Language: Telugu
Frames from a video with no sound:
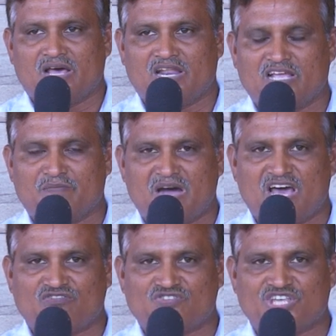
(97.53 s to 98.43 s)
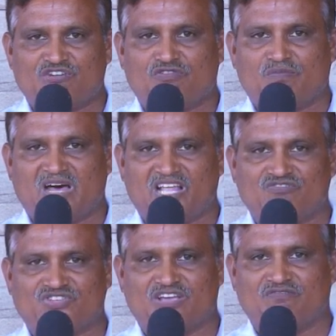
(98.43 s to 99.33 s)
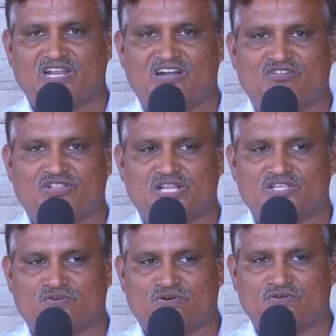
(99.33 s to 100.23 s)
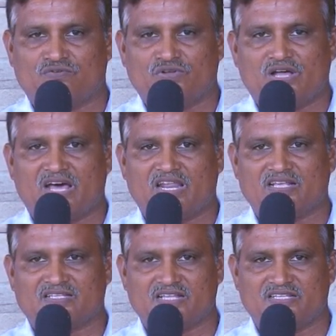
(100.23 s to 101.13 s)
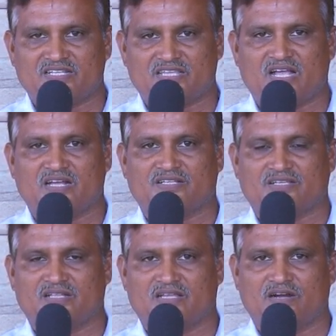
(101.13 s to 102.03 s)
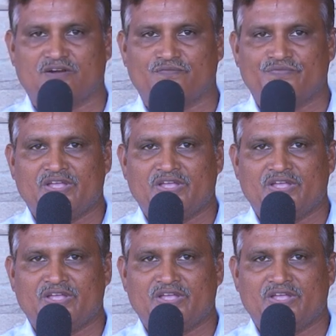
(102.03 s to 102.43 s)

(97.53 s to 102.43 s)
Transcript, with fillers: అలాగే మానవ సేవ మాధవ సేవ ఇలాంటివి తెలుసుకోవడం అలాగే సజ్జన సాంగత్యాలు జరగడం